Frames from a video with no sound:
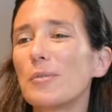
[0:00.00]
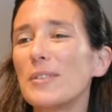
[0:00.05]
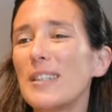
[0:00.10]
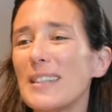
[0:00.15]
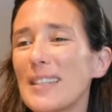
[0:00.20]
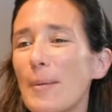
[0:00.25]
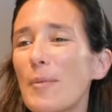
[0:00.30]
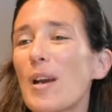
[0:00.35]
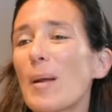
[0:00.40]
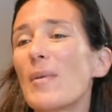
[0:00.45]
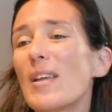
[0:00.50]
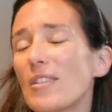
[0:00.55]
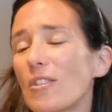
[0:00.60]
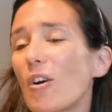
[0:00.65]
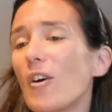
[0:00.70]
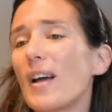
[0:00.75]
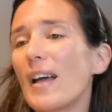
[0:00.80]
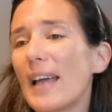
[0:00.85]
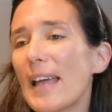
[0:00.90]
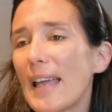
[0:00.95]
un
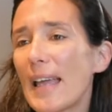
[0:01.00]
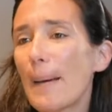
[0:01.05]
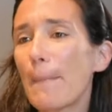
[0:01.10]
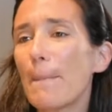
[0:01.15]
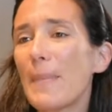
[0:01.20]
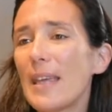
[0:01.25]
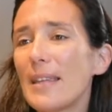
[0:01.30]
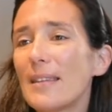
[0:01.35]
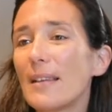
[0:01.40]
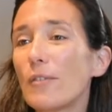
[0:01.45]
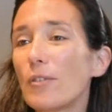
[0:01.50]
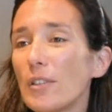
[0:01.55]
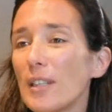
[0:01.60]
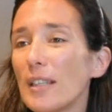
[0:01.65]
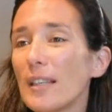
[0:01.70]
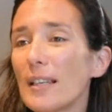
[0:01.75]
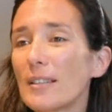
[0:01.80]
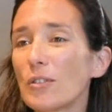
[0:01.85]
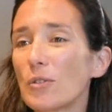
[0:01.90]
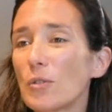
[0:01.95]
innamoramento e a me, devo
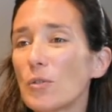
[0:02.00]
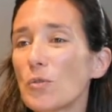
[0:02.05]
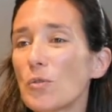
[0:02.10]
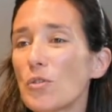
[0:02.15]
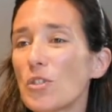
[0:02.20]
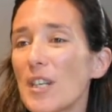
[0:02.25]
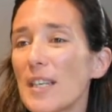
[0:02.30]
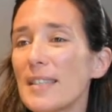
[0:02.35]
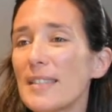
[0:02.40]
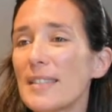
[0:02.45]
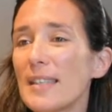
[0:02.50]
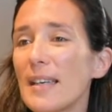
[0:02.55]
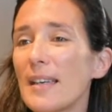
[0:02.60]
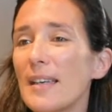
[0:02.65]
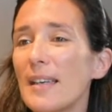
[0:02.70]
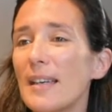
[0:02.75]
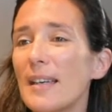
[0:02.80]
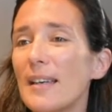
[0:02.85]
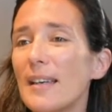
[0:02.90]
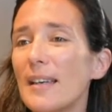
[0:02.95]
dire, sono successe
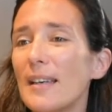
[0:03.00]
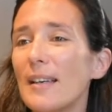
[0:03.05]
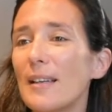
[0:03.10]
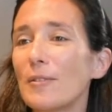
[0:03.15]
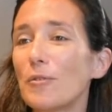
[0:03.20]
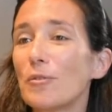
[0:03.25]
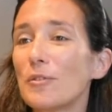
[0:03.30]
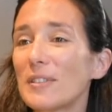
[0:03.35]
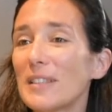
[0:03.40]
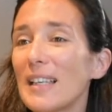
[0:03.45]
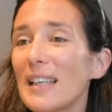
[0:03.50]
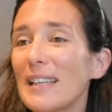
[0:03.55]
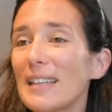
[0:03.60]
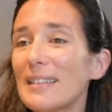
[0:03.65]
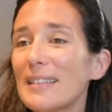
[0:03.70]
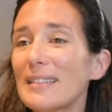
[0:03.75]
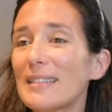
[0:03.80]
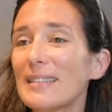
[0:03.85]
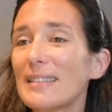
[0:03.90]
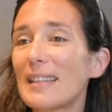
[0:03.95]
tutte
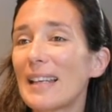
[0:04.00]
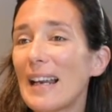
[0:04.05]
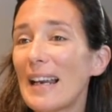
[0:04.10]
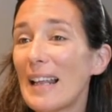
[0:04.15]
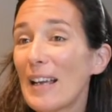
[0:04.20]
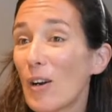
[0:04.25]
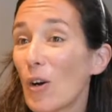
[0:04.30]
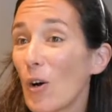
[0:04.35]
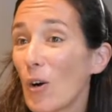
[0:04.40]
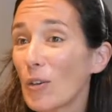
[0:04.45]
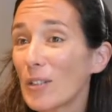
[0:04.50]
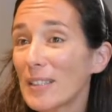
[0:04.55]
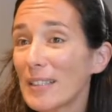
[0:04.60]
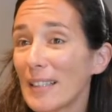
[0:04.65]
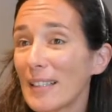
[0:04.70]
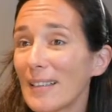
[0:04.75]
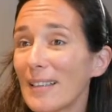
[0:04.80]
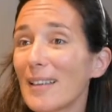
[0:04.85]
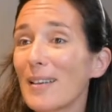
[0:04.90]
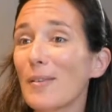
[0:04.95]
e tre le
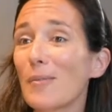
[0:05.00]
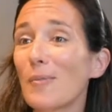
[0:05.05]
cose.